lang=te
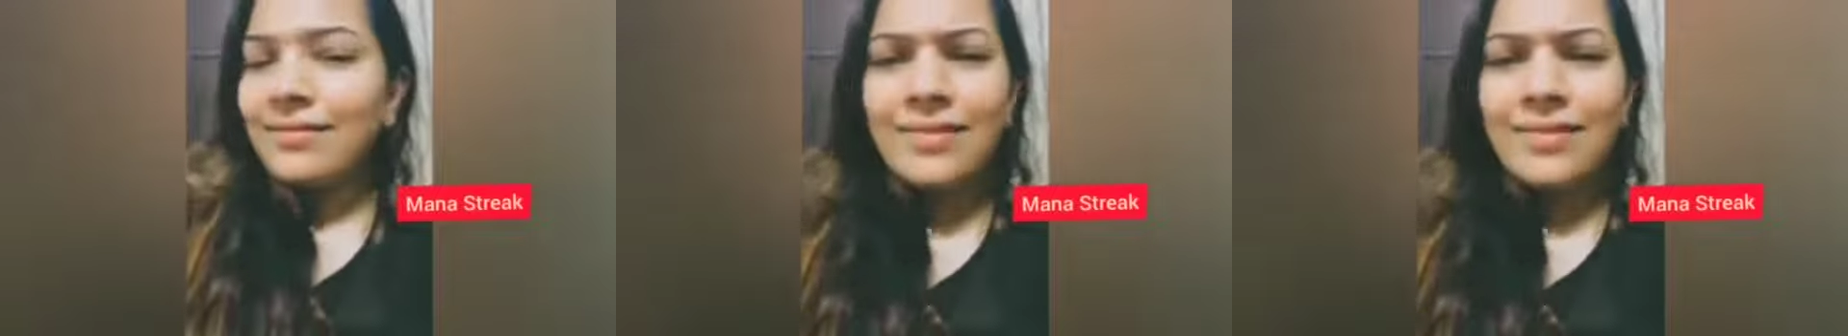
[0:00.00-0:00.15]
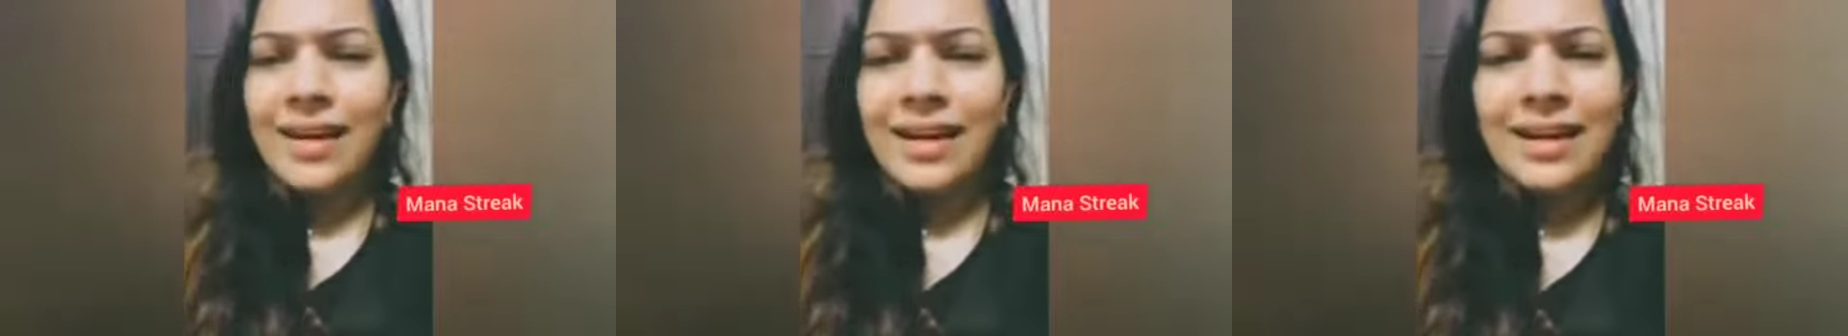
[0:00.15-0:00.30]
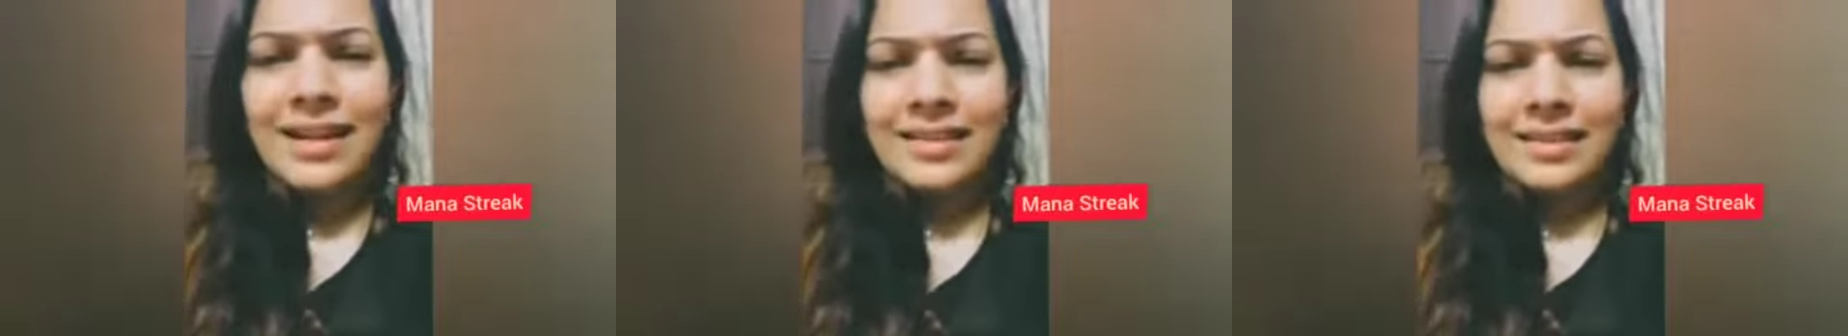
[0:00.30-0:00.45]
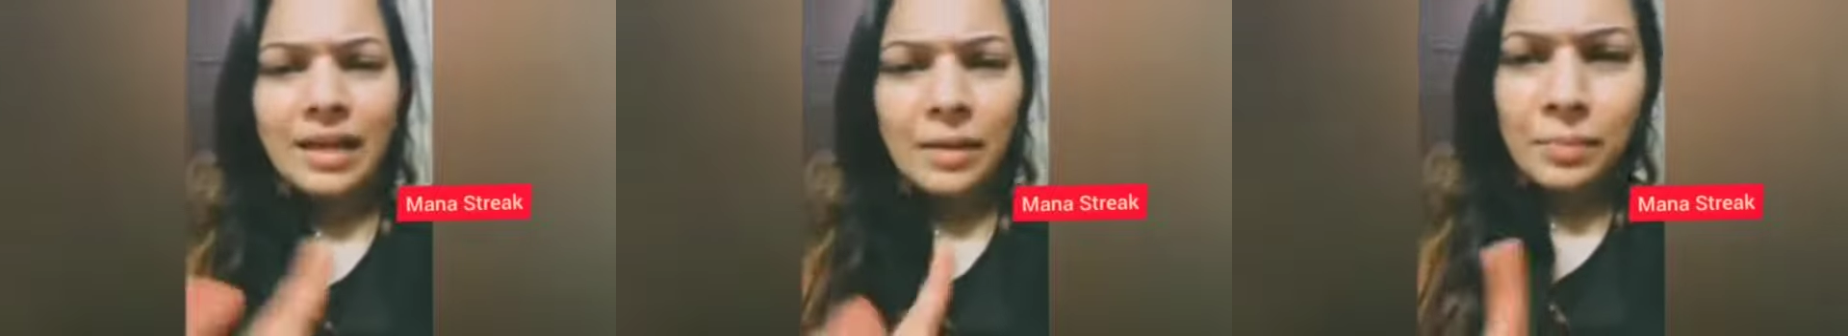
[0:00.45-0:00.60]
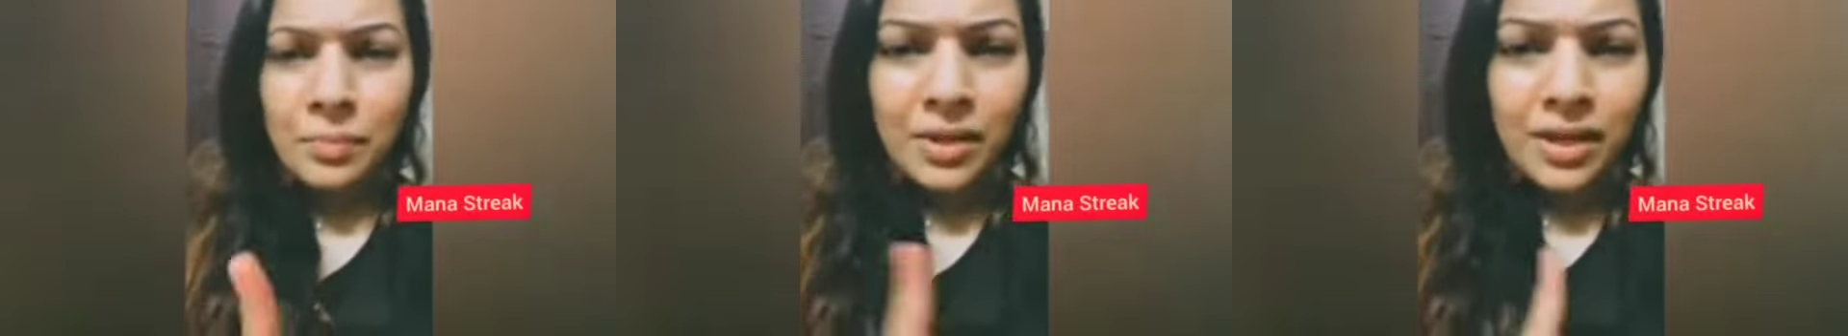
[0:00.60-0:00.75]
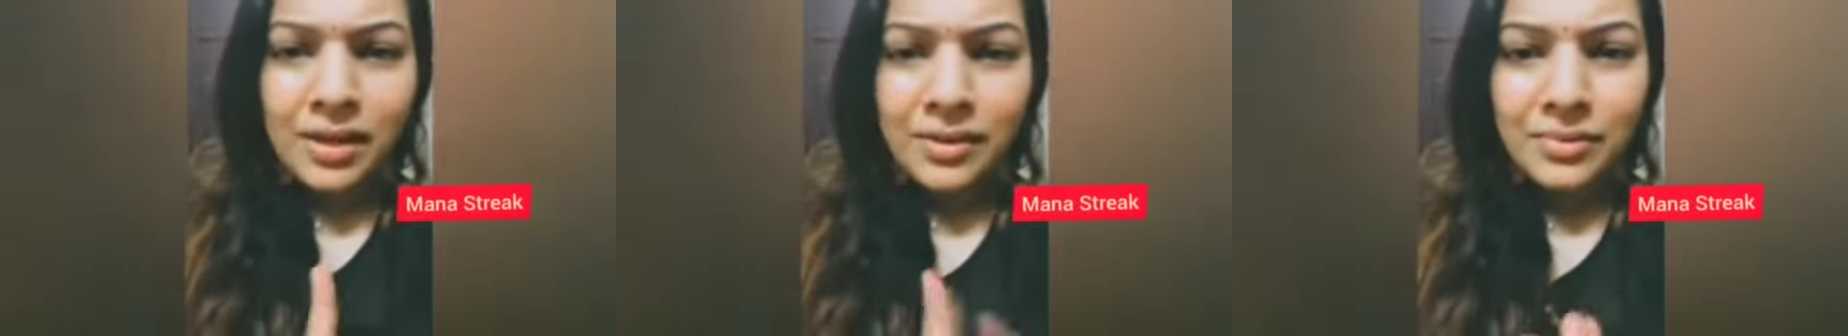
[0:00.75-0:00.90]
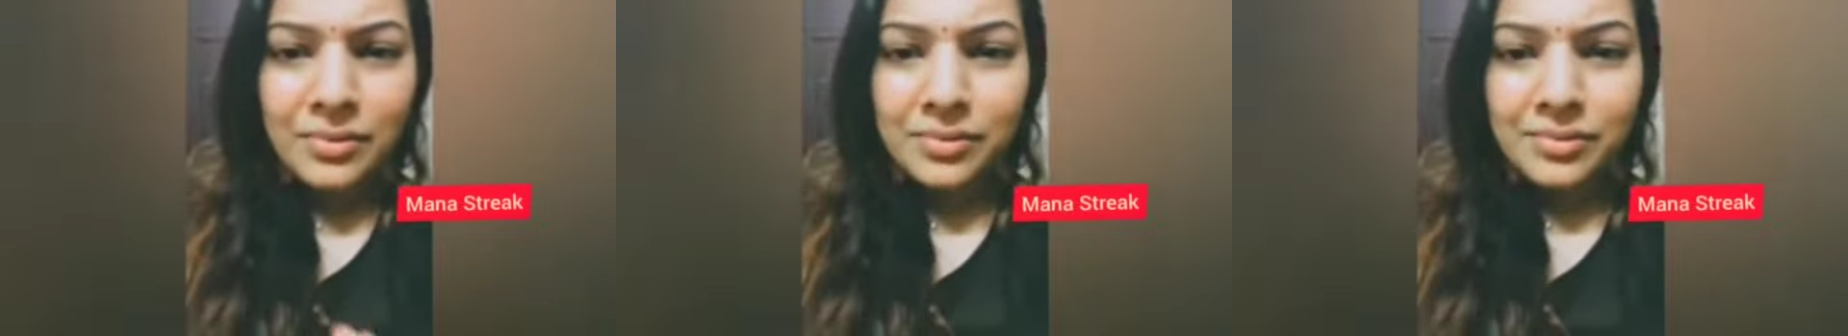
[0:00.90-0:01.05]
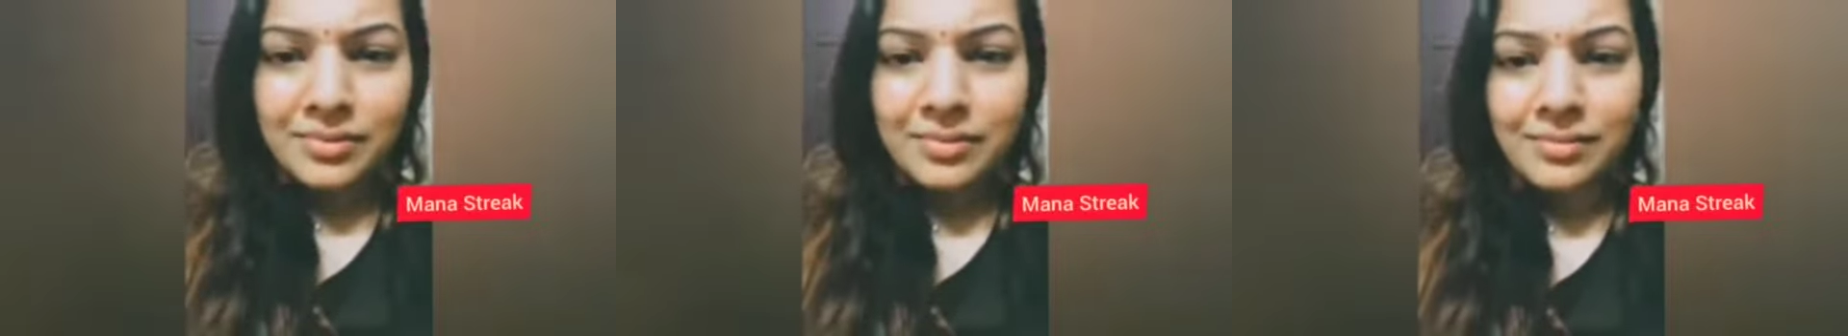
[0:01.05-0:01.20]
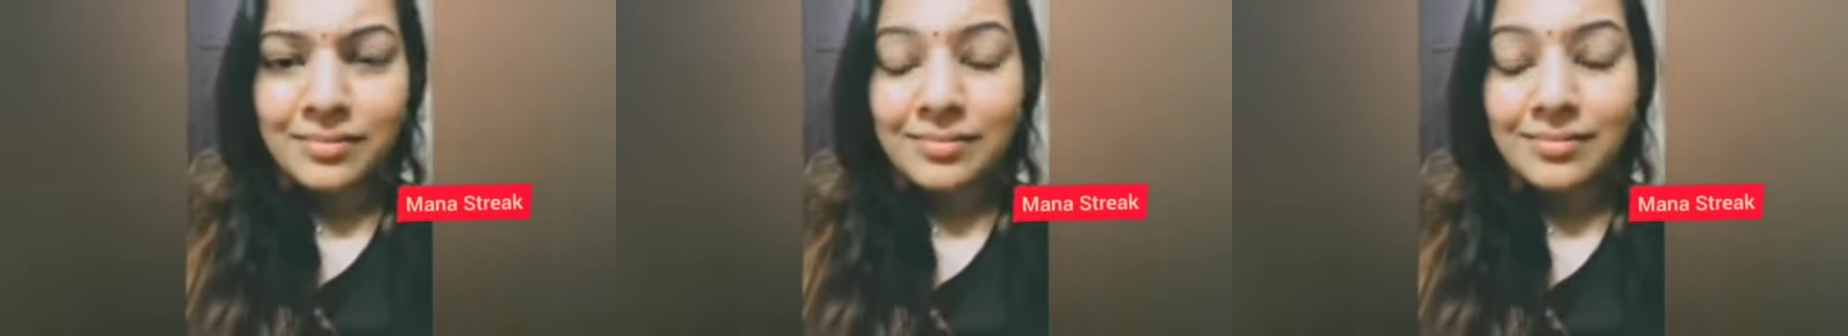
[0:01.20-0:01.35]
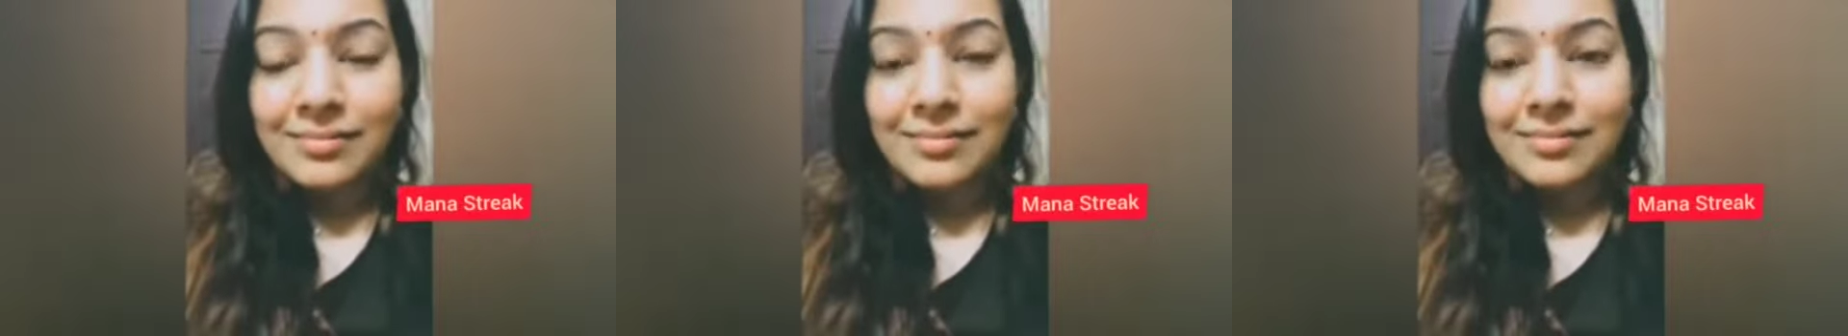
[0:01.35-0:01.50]
వాళ్ళ తప్పు కాదు
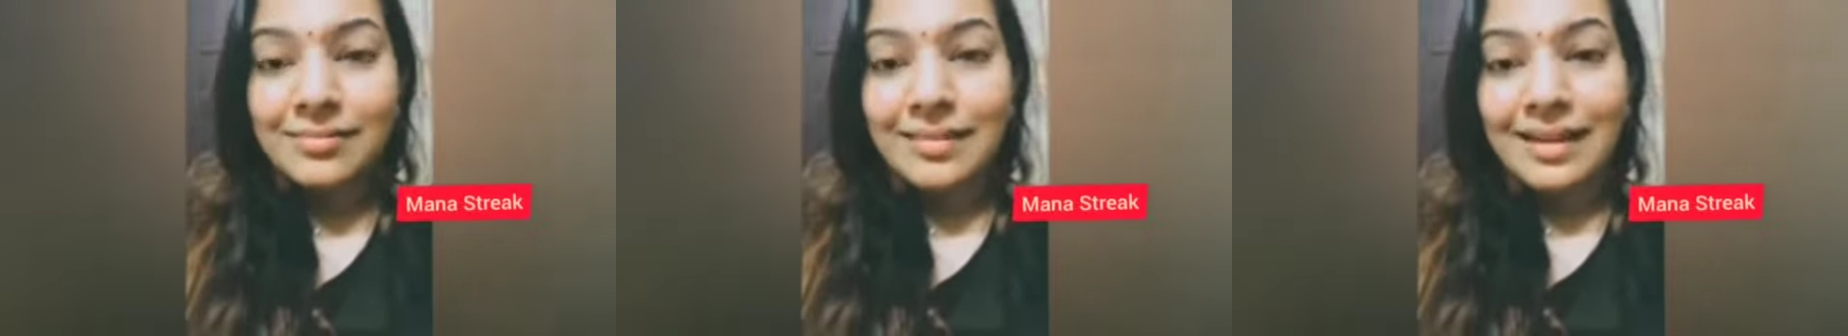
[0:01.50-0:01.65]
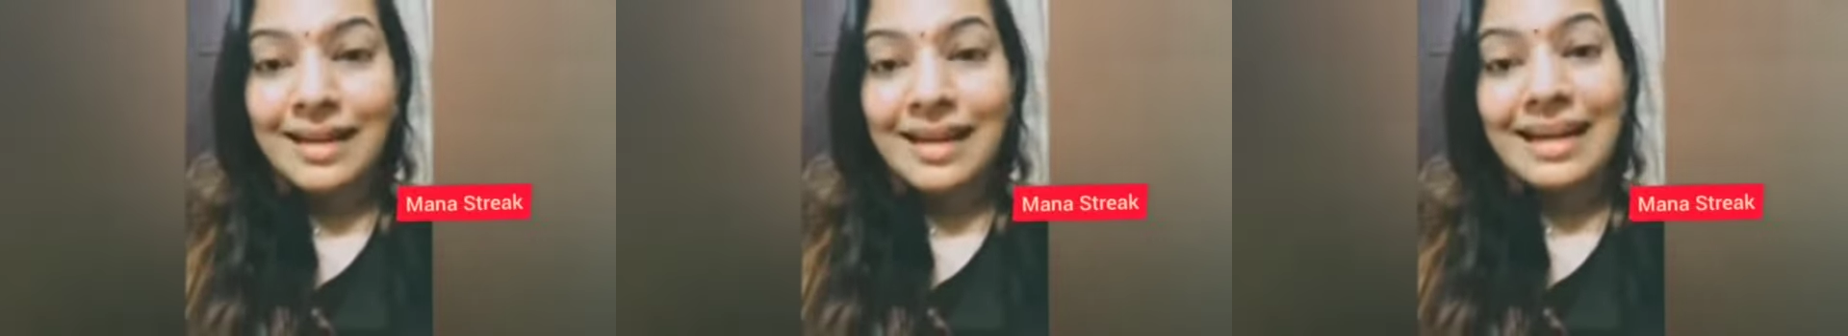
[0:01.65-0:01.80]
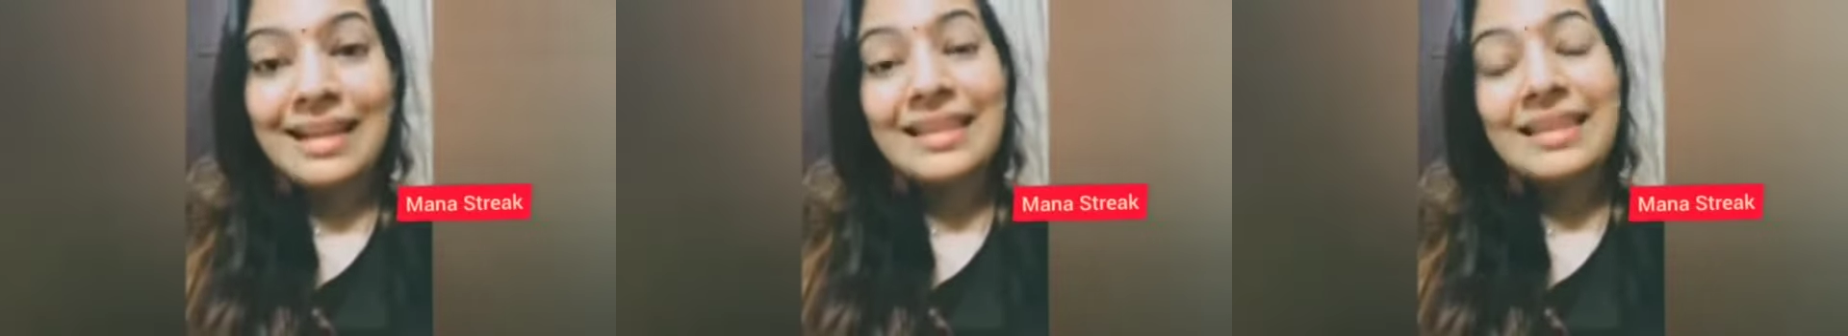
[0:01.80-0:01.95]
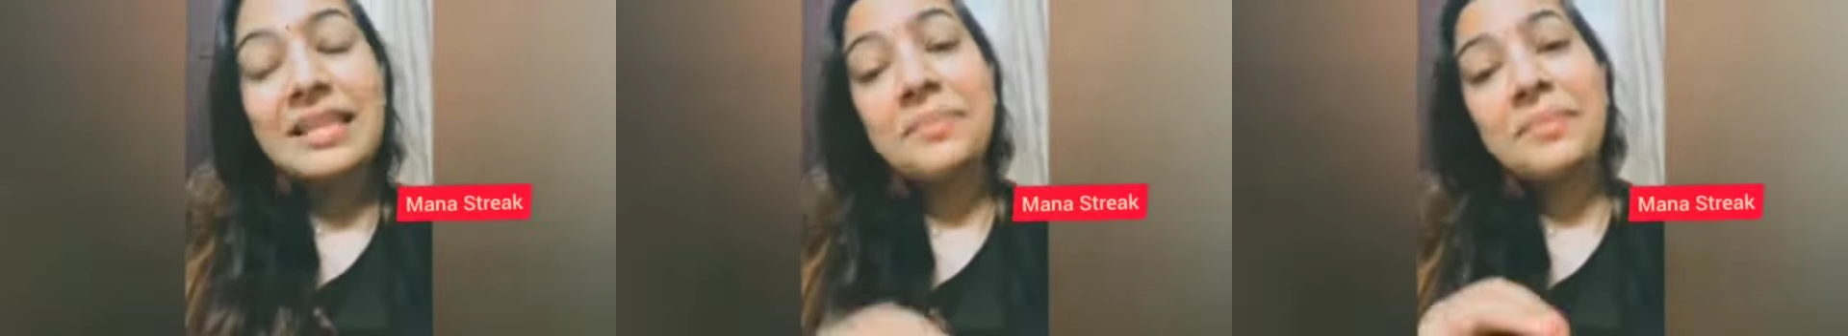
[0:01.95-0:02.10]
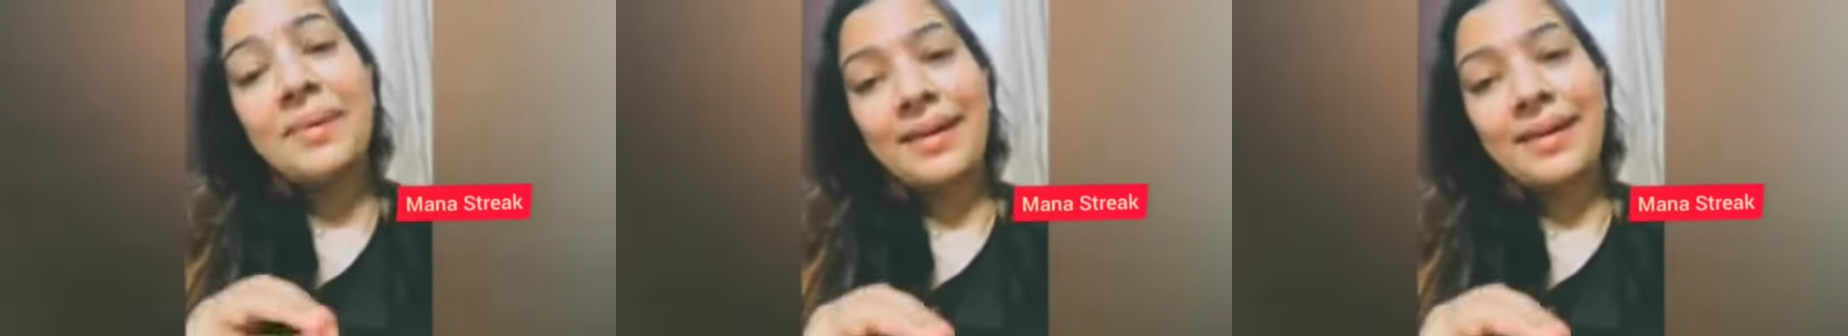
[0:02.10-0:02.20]
అంత